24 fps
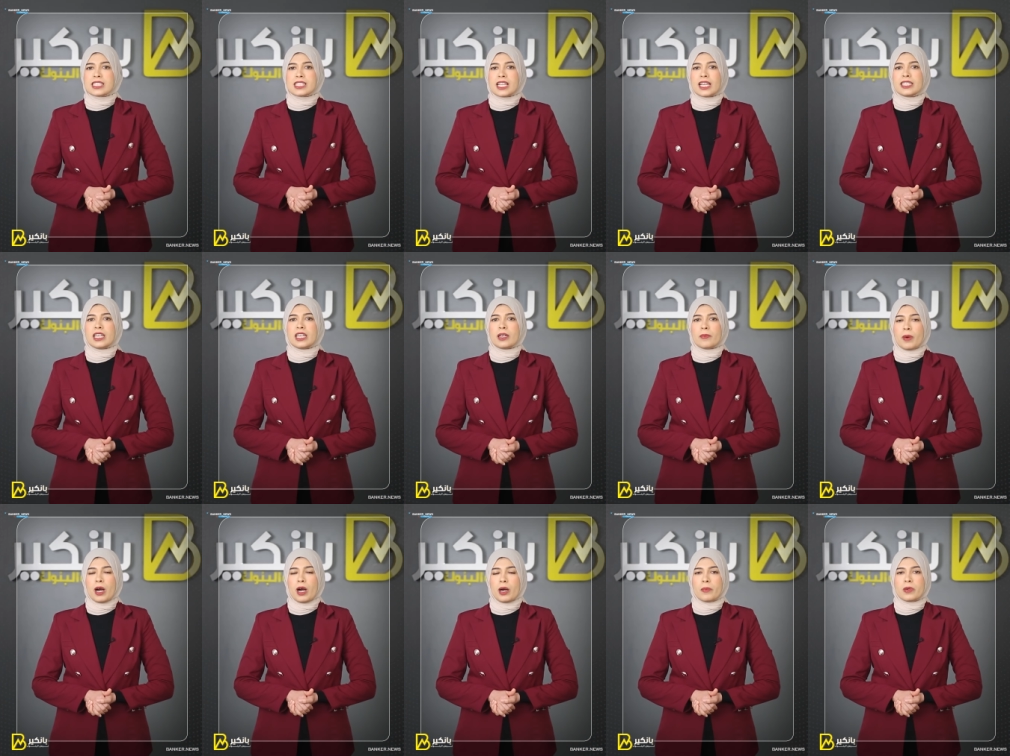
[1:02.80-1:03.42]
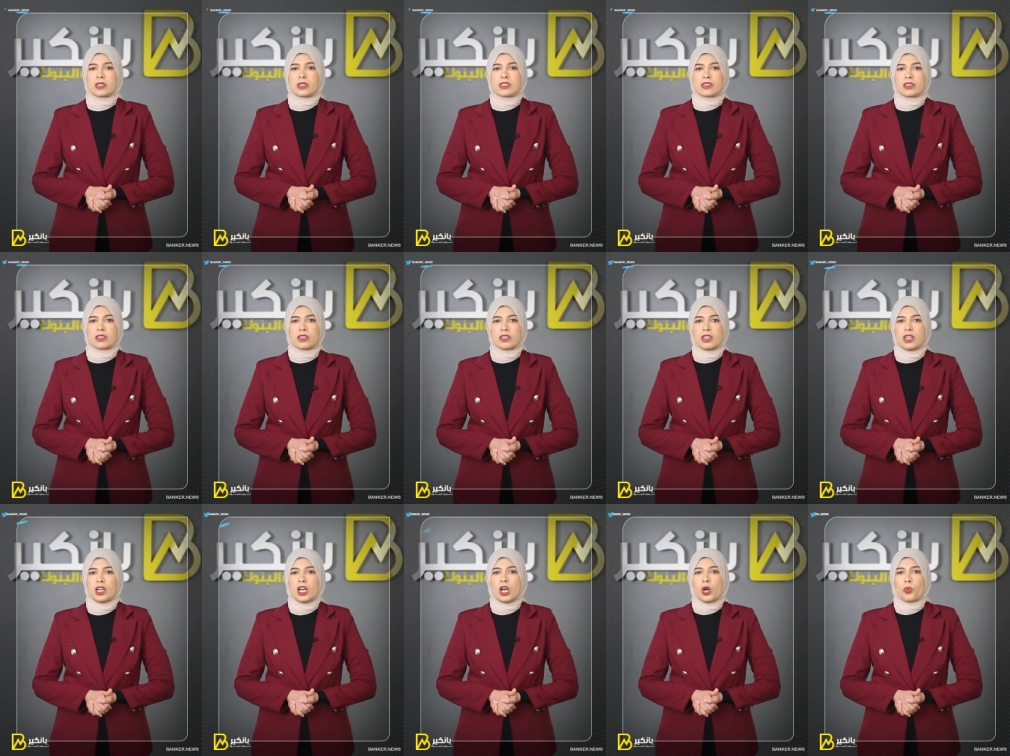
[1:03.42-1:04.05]
سيء مع مصر
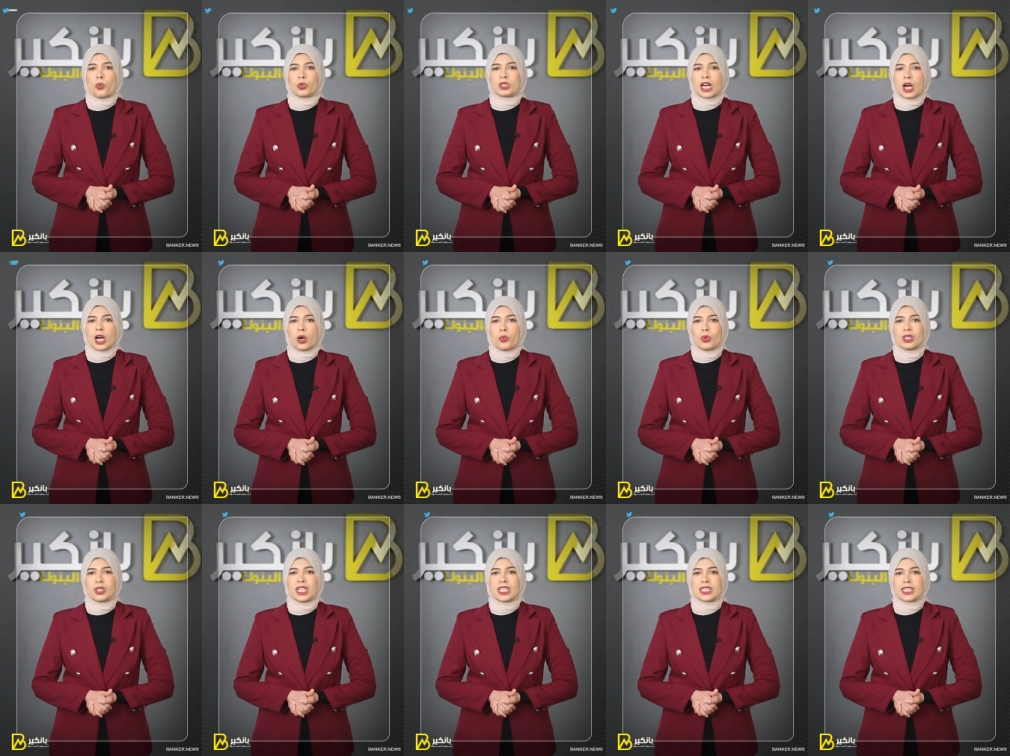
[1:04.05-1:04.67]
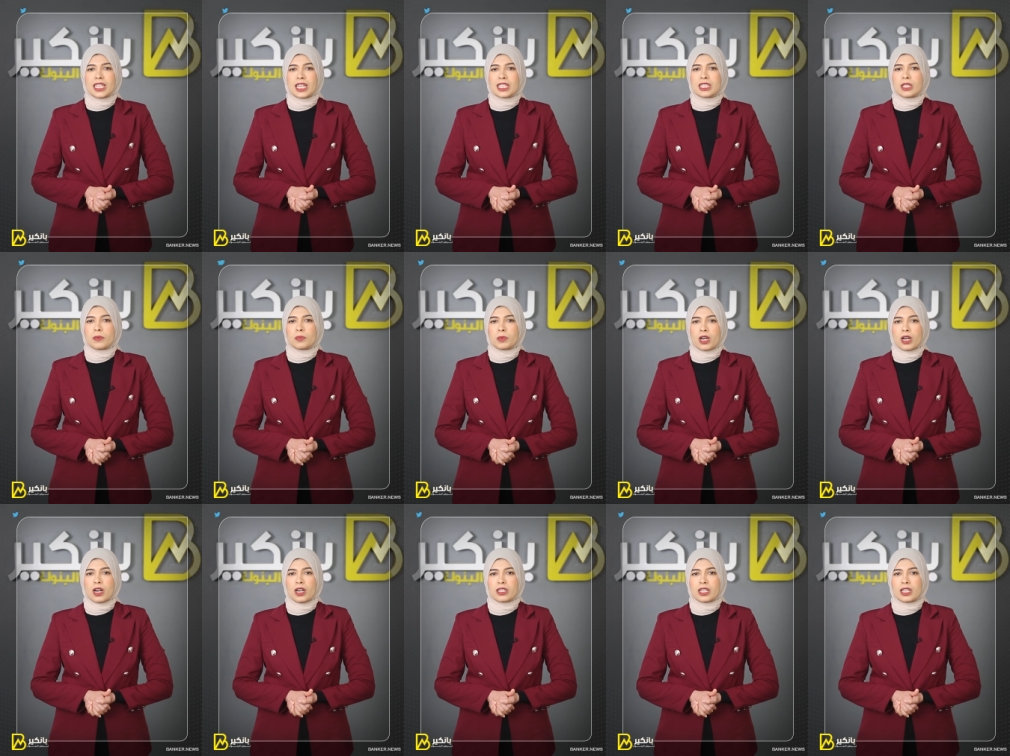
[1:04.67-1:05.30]
وتعودت تكتب
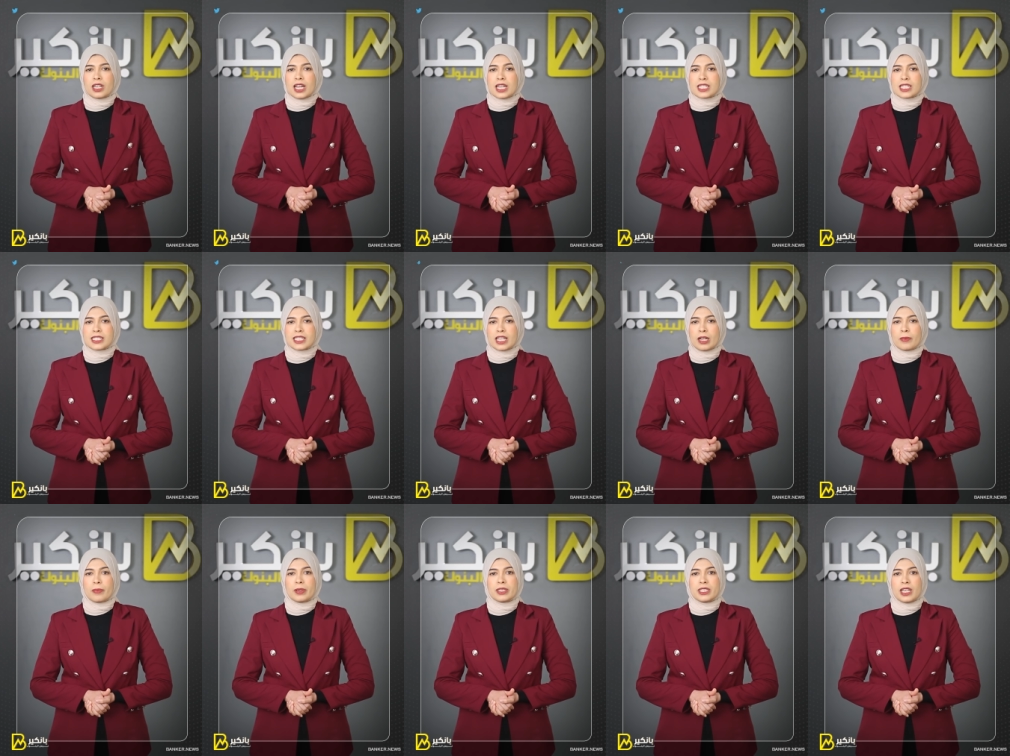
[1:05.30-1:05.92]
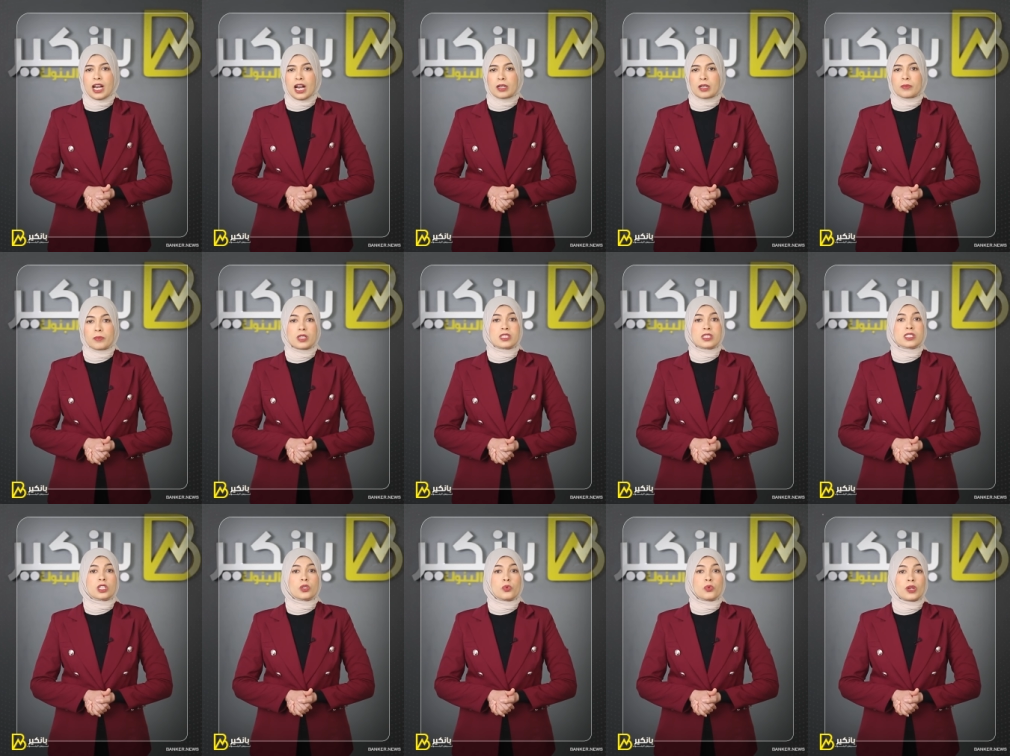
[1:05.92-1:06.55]
تقاريرها السلبية عن
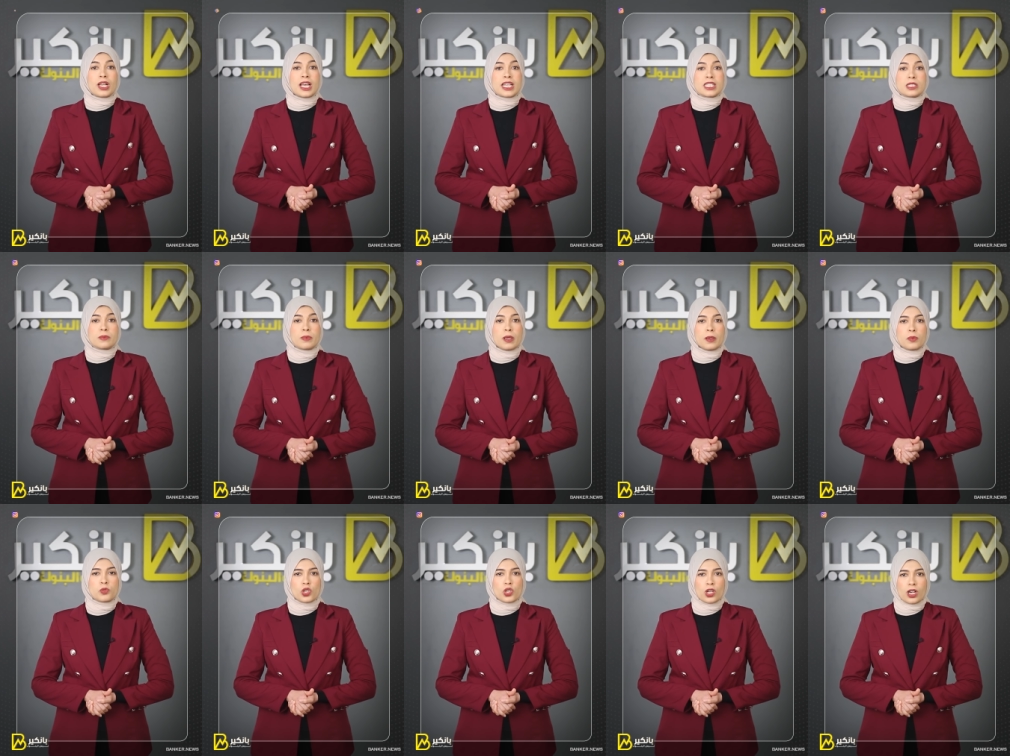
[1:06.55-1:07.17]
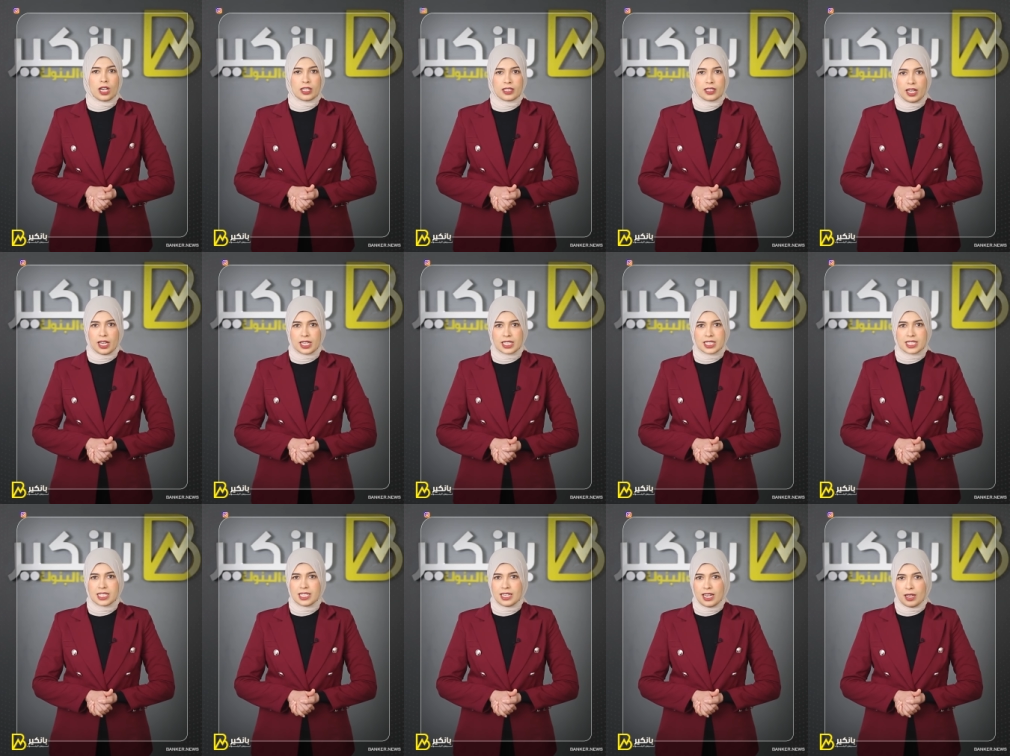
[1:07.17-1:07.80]
مصر والأسباب شرحناها
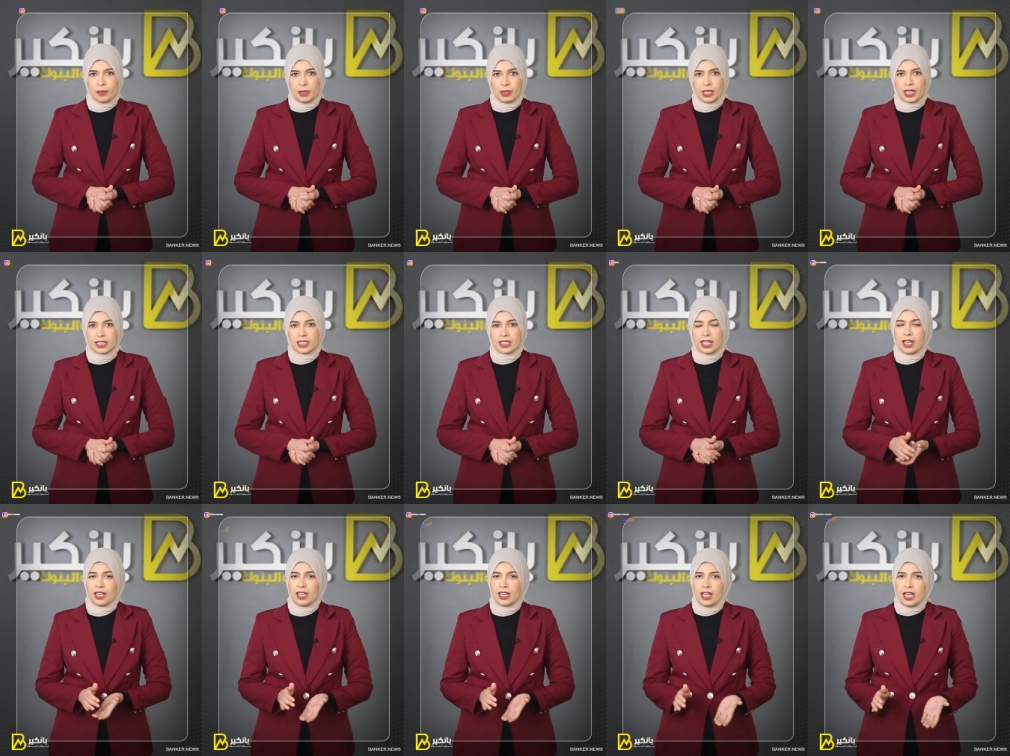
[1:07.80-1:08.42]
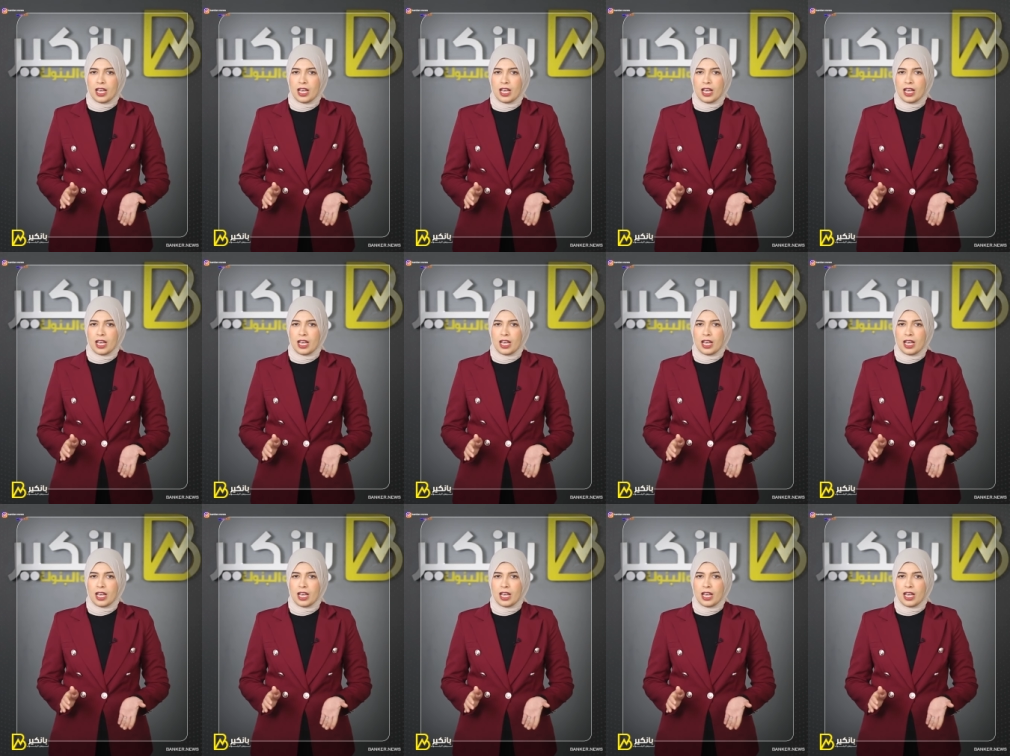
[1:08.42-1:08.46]
كتير قبل كده